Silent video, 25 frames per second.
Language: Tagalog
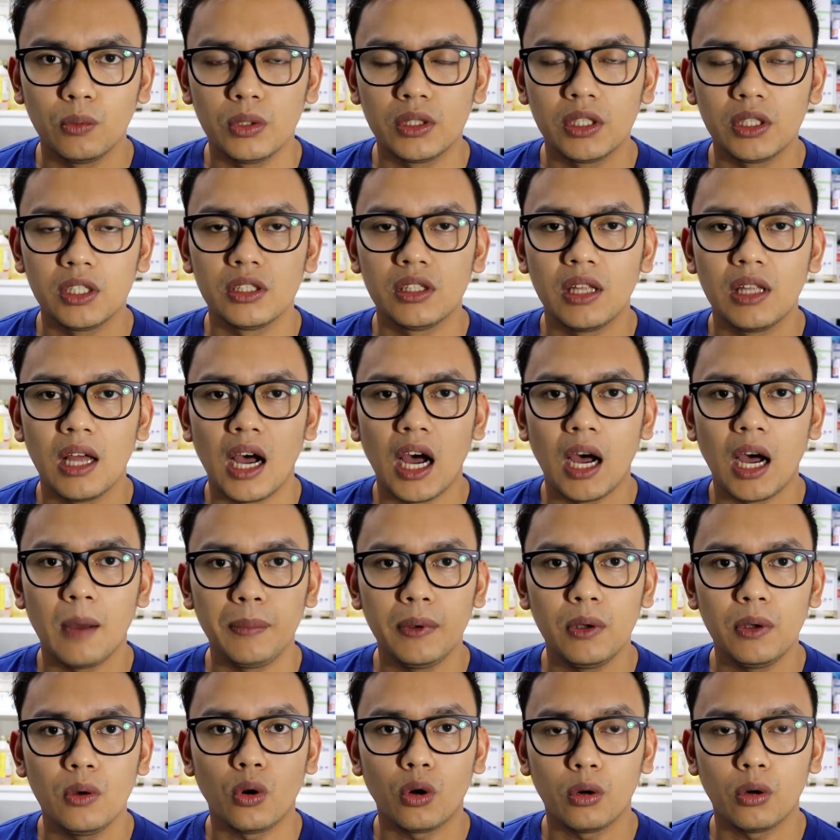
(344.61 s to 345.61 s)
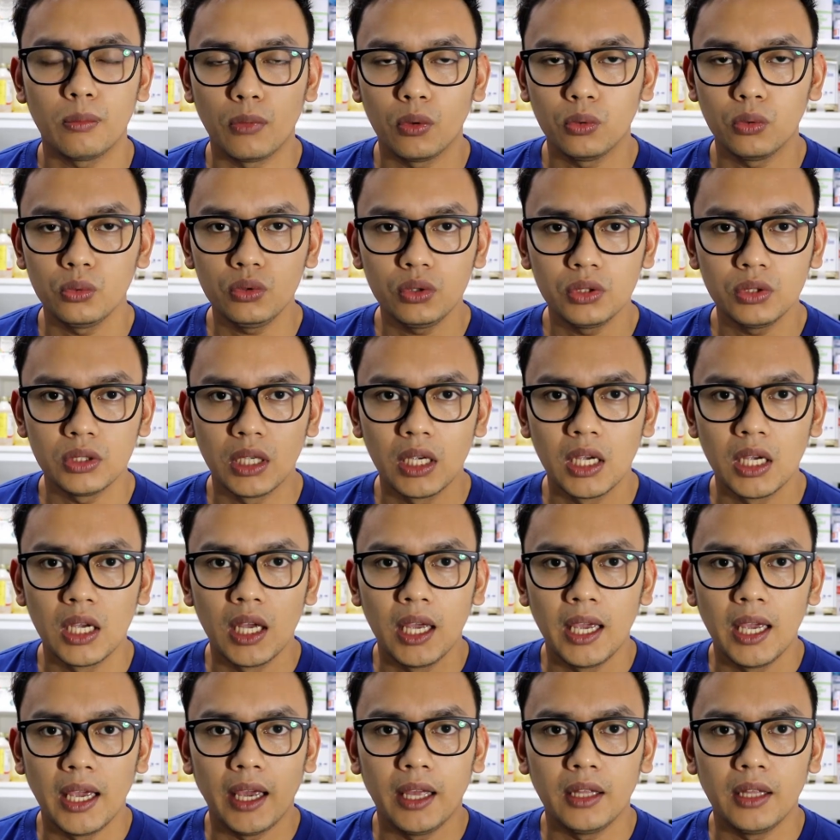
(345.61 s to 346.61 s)
which is the happy hormones,
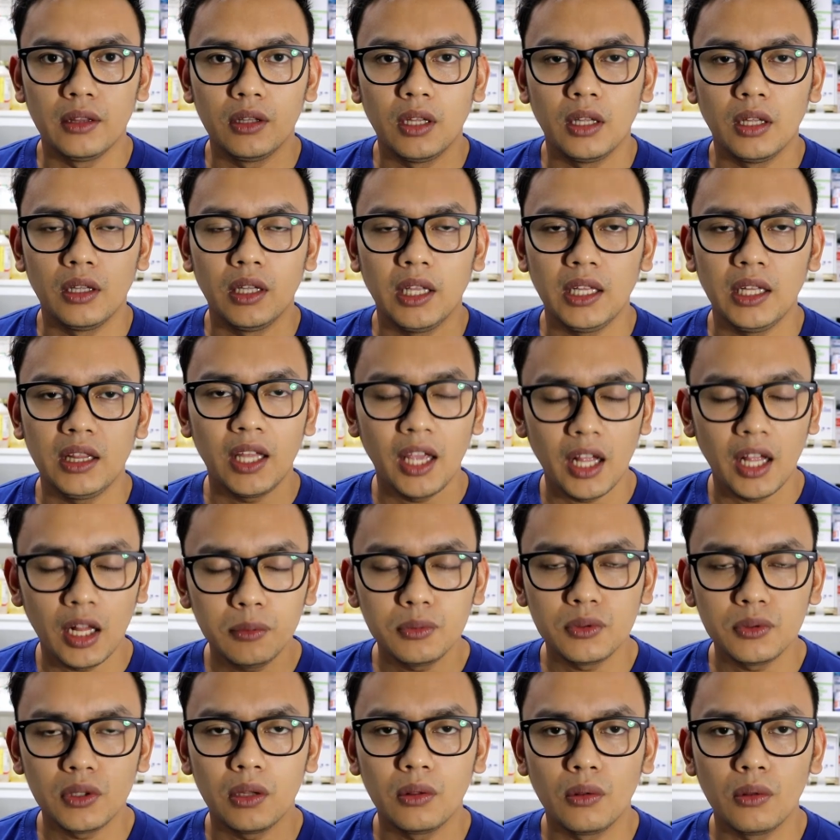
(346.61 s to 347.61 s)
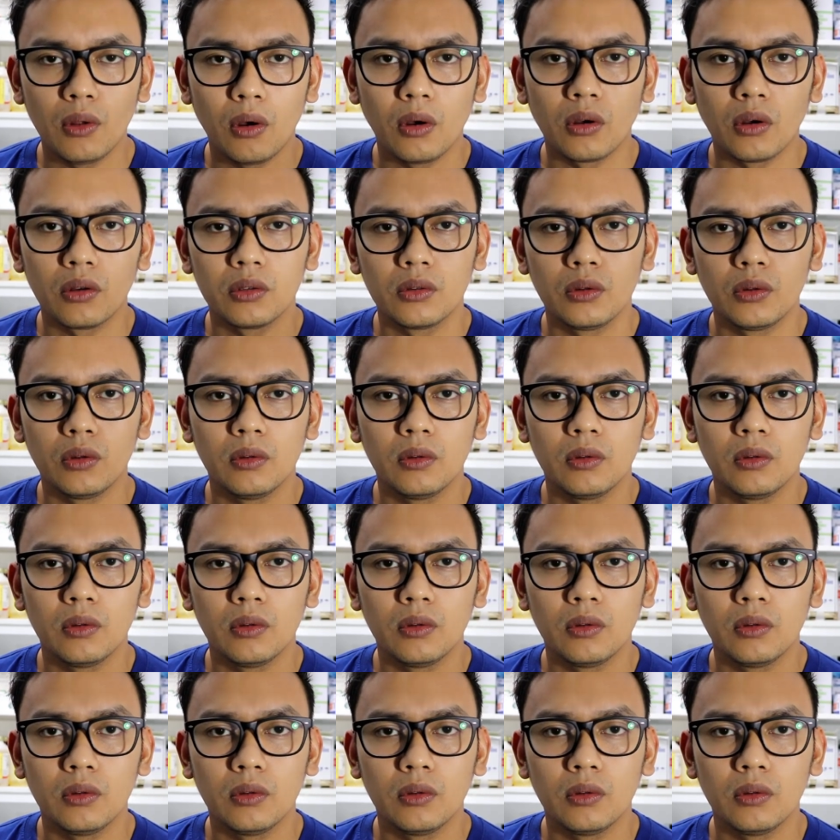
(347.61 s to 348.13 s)
and then it helps the dog